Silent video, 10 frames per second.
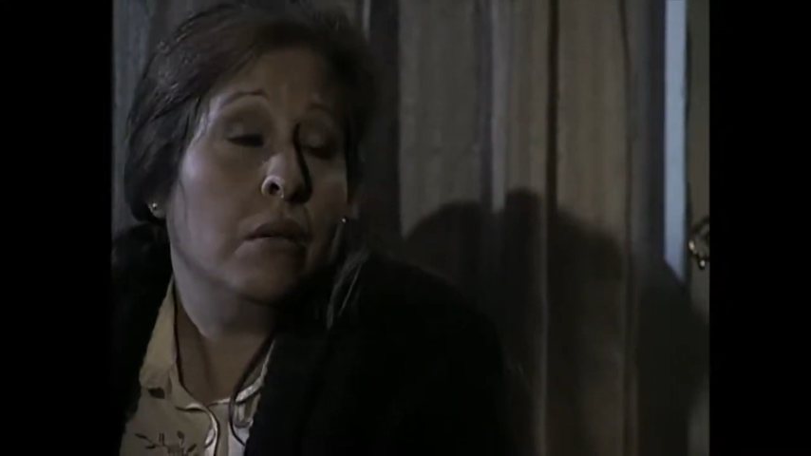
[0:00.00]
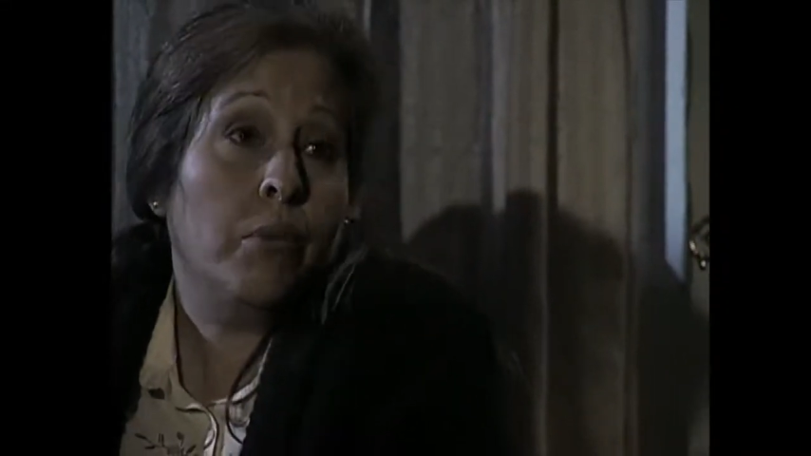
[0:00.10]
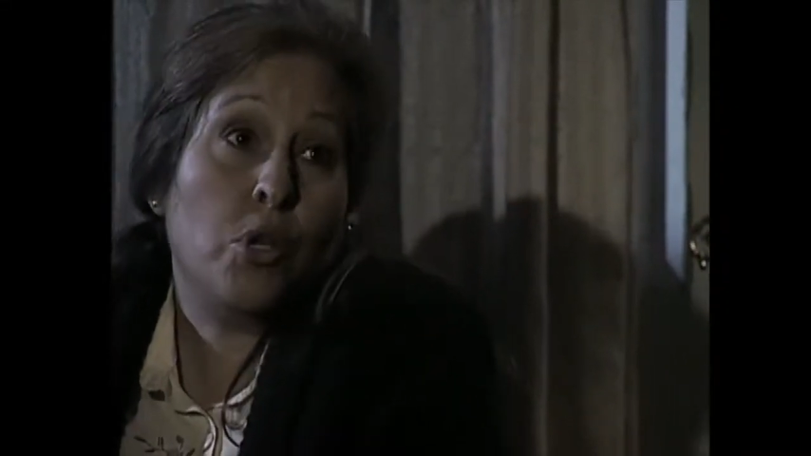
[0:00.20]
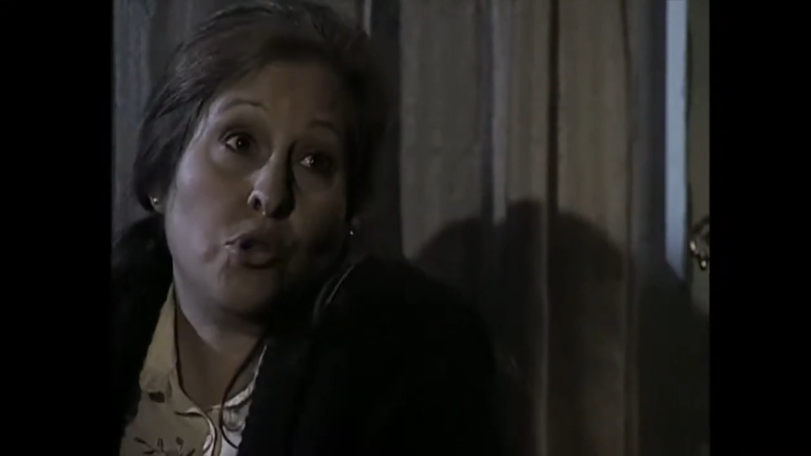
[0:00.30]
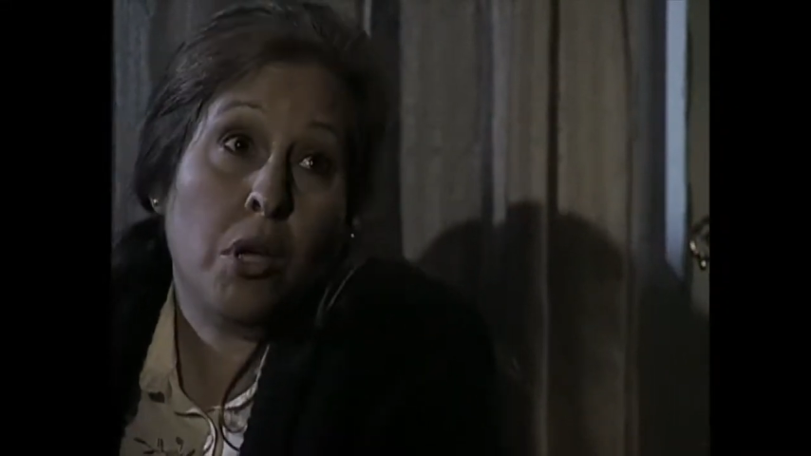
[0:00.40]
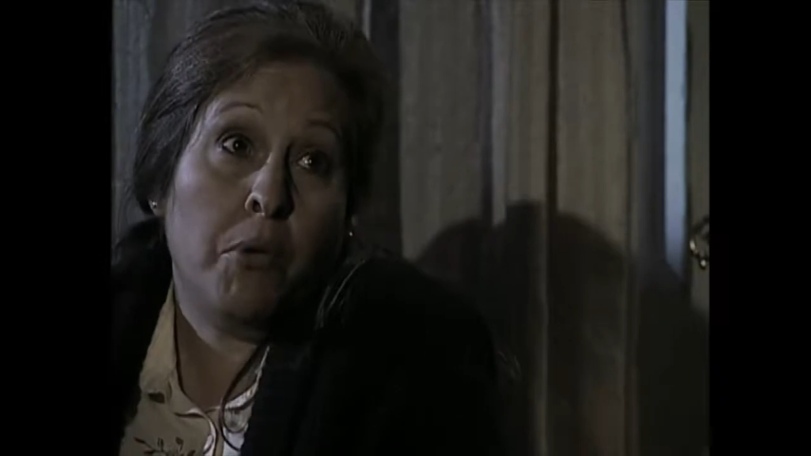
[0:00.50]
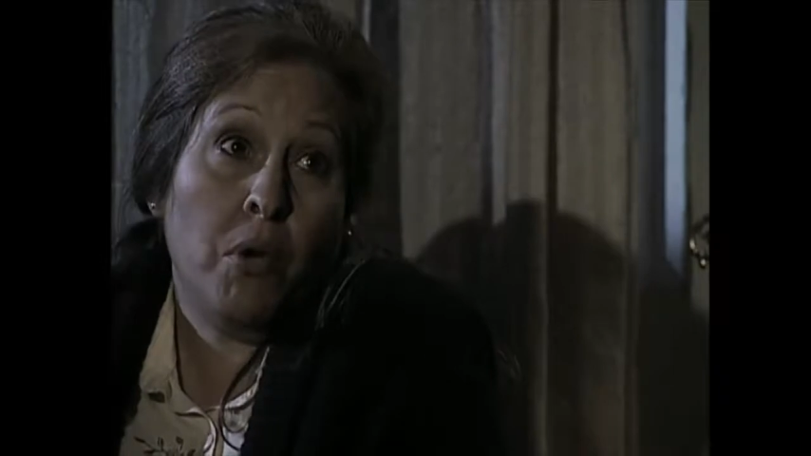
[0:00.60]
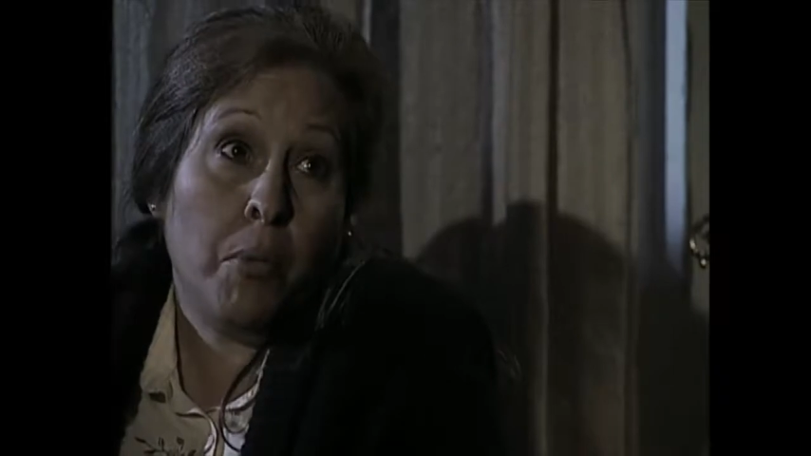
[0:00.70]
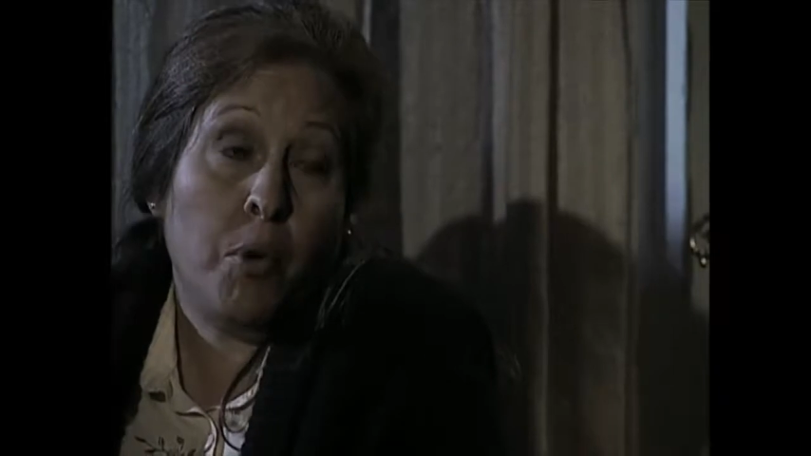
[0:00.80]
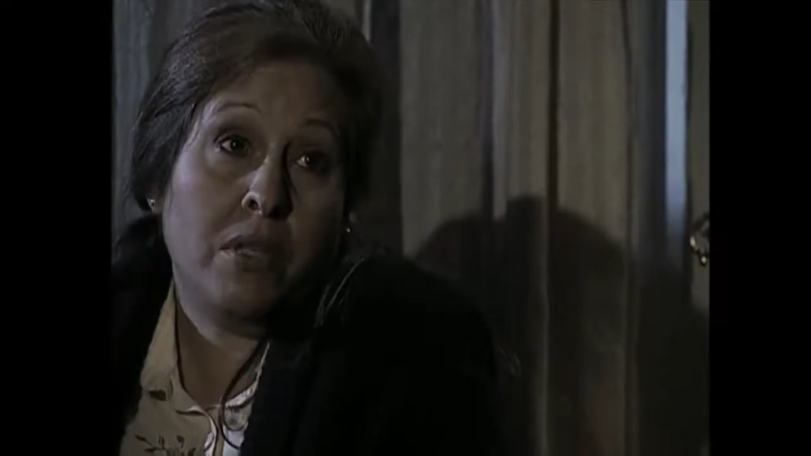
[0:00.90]
Pero eso que vio
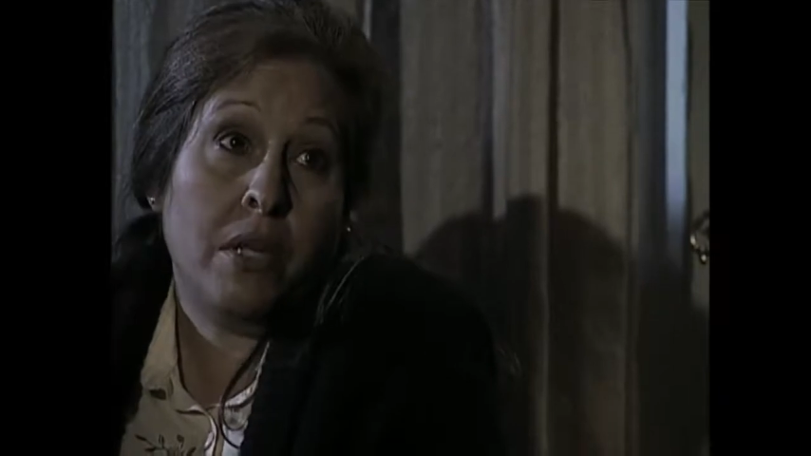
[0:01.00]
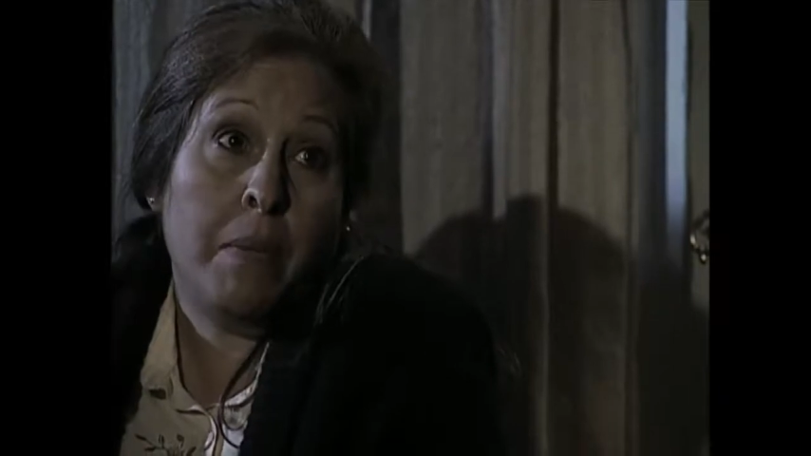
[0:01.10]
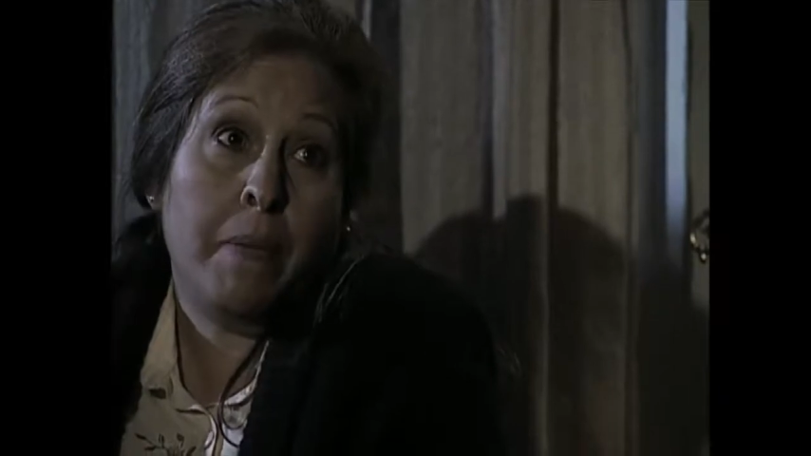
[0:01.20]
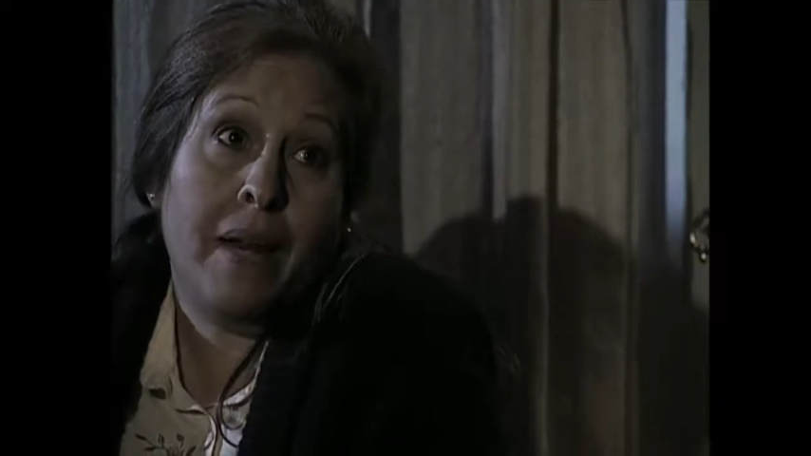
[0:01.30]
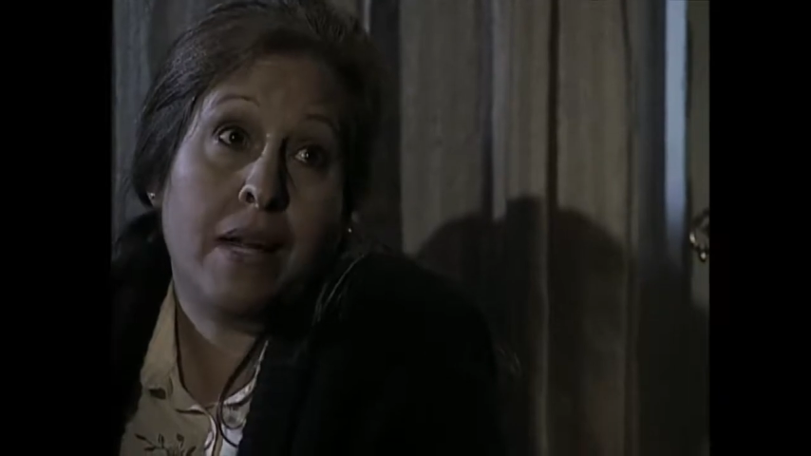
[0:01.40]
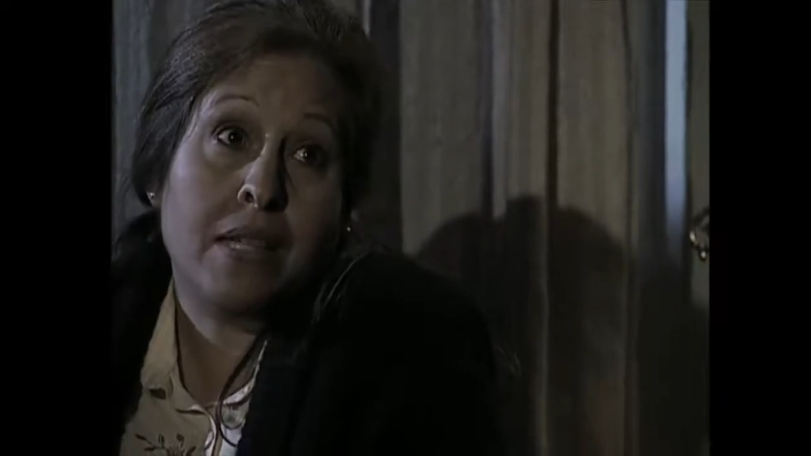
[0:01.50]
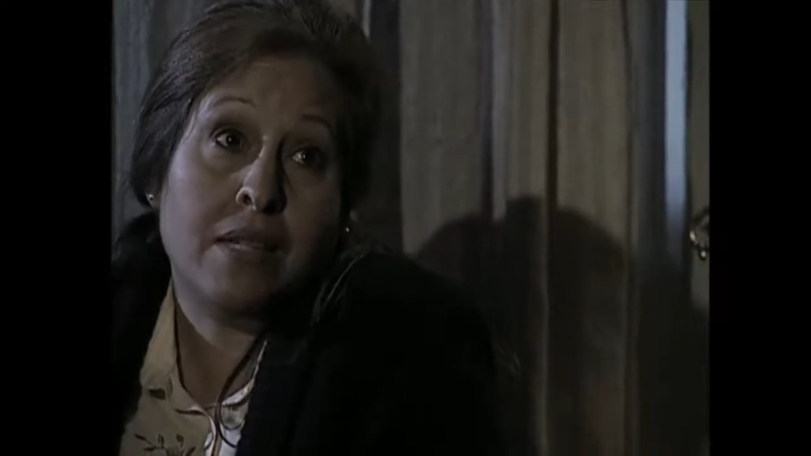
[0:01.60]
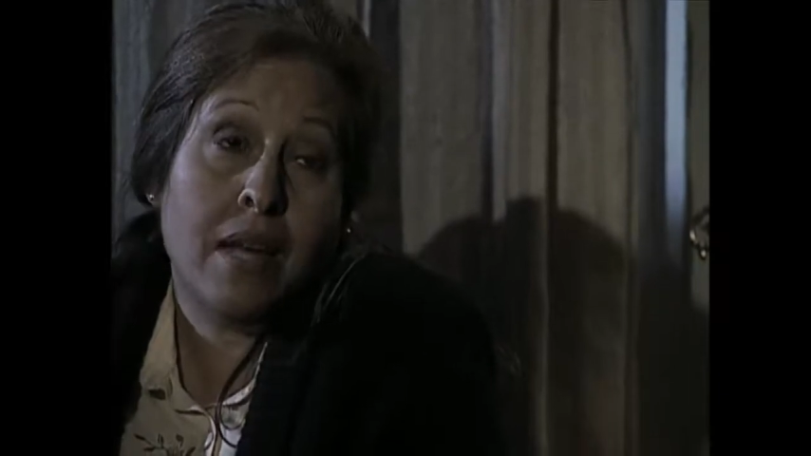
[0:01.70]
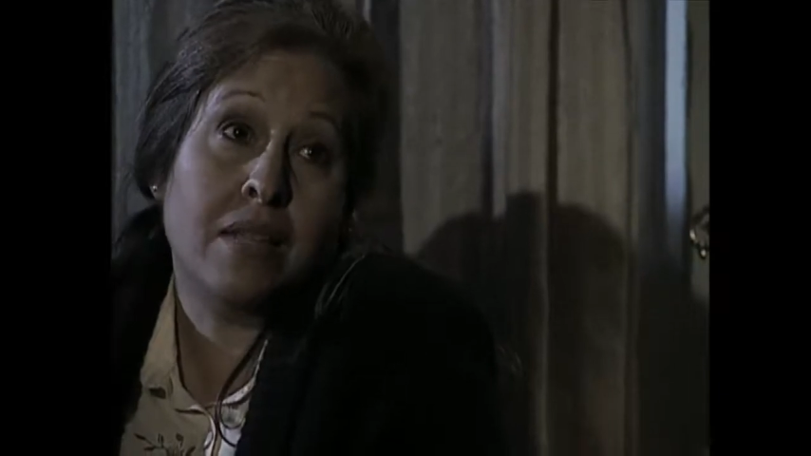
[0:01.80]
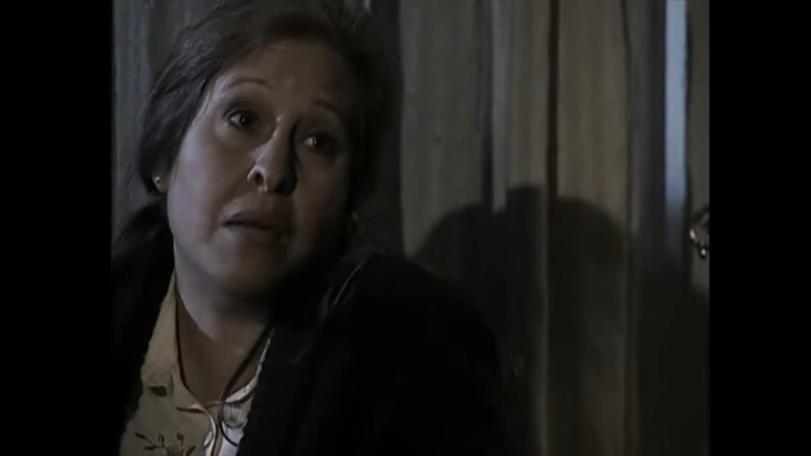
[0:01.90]
le puede servir para que se
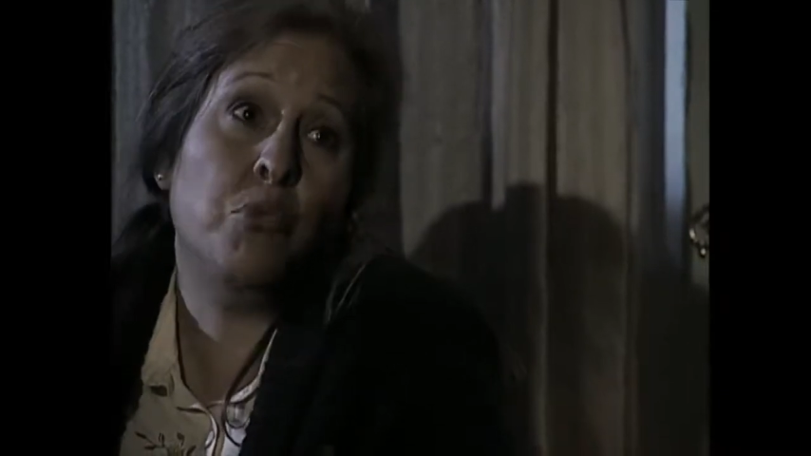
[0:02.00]
saque a esa